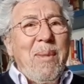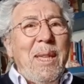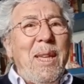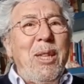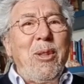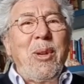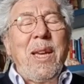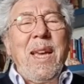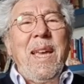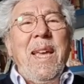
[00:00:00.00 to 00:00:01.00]
mi ha detto
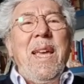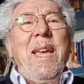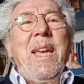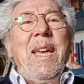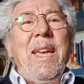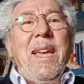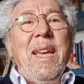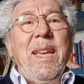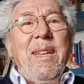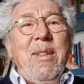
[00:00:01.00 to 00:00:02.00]
che
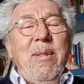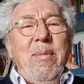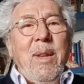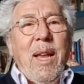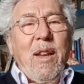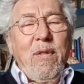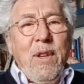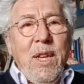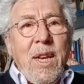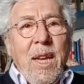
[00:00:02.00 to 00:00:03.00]
eh, alla
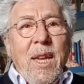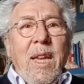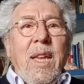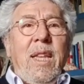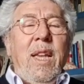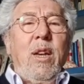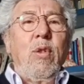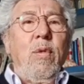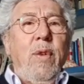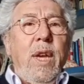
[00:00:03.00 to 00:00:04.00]
fine della
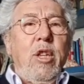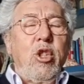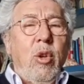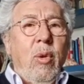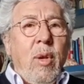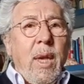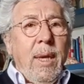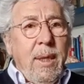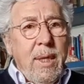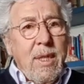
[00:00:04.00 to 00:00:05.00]
convention,
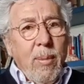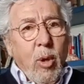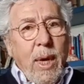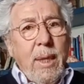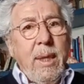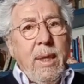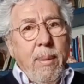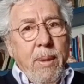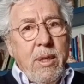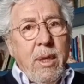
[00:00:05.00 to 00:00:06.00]
Letizia Moratti
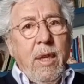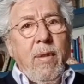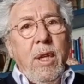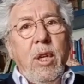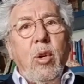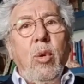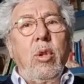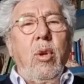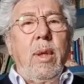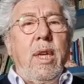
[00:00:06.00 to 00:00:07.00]
che presiedeva
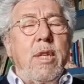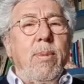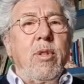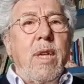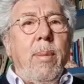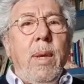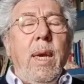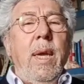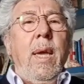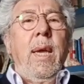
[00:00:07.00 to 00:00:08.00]
l'incontro ed è
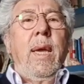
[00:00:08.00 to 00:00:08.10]
responsabile